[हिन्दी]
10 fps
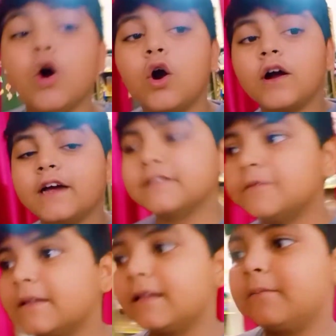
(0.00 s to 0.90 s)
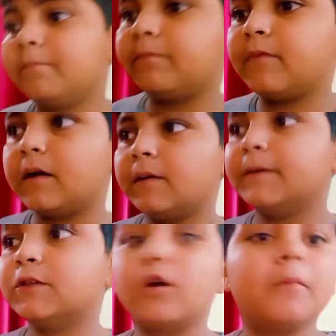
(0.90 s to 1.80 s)
और इस मतलब अभी
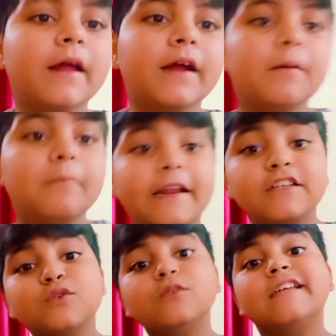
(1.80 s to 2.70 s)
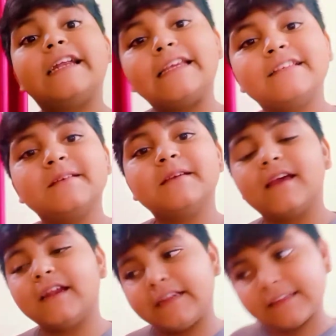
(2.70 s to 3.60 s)
तो हमारा मैंने स्कूल से टीसी
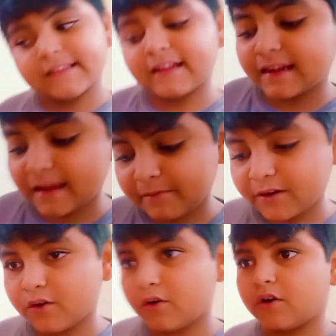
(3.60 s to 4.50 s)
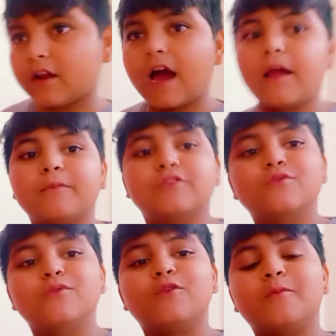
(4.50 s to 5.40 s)
टीसी लेना है मेरे को और आर्मी स्कूल
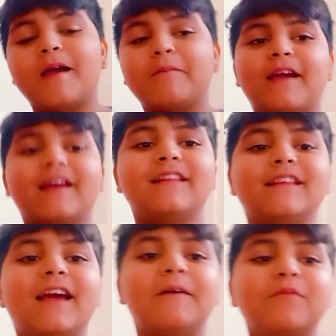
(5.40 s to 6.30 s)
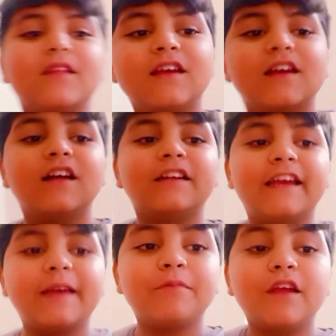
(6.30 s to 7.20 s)
को बाय बाय कर दिया है ठीक है
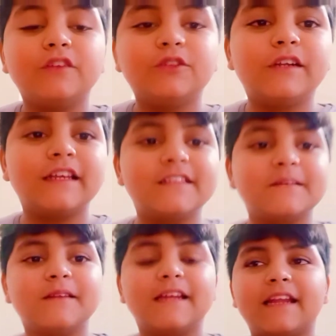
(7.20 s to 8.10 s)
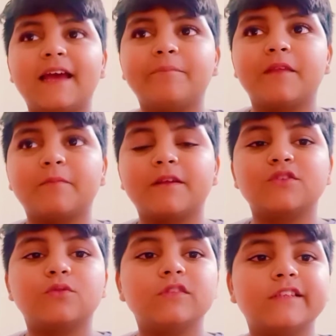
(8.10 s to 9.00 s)
तो टीसी भी लेना है अपने
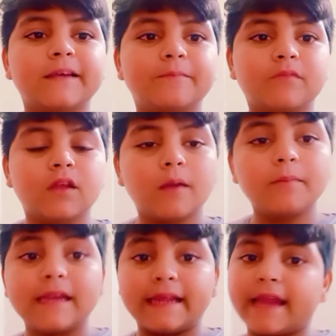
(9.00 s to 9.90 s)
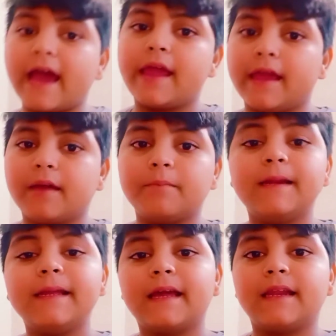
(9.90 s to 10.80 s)
स्कूल से अभी लेना है अभी
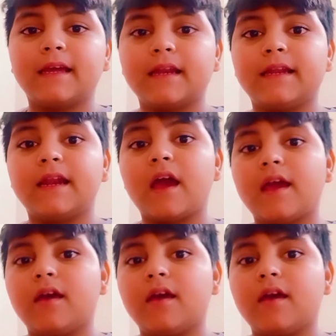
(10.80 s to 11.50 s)
लिया नहीं है लेना है